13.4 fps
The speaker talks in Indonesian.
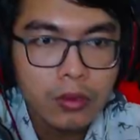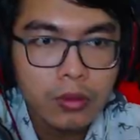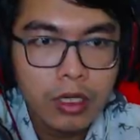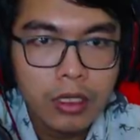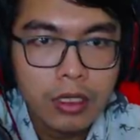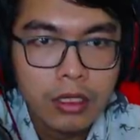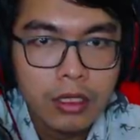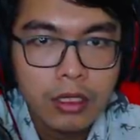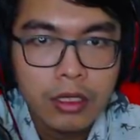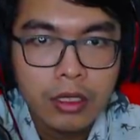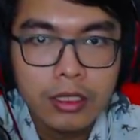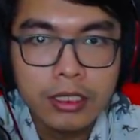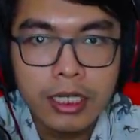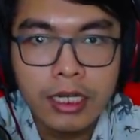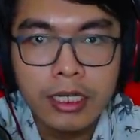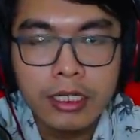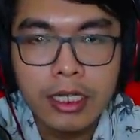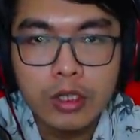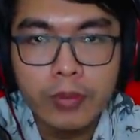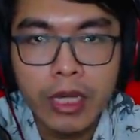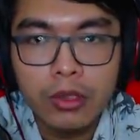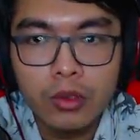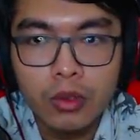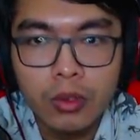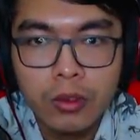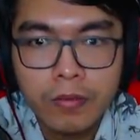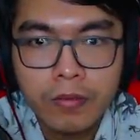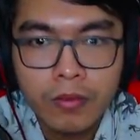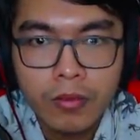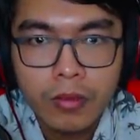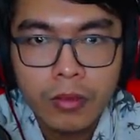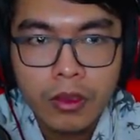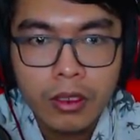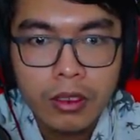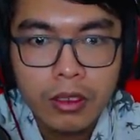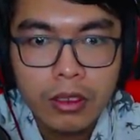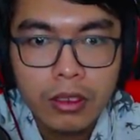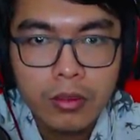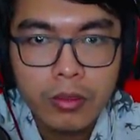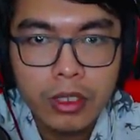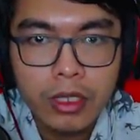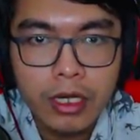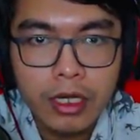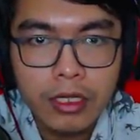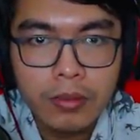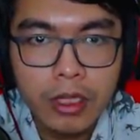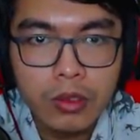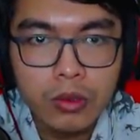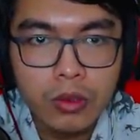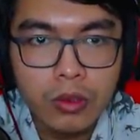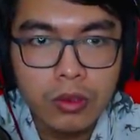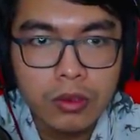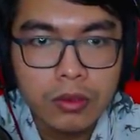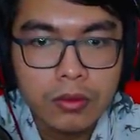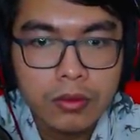wah diserang kita harus bantu bergerak bantu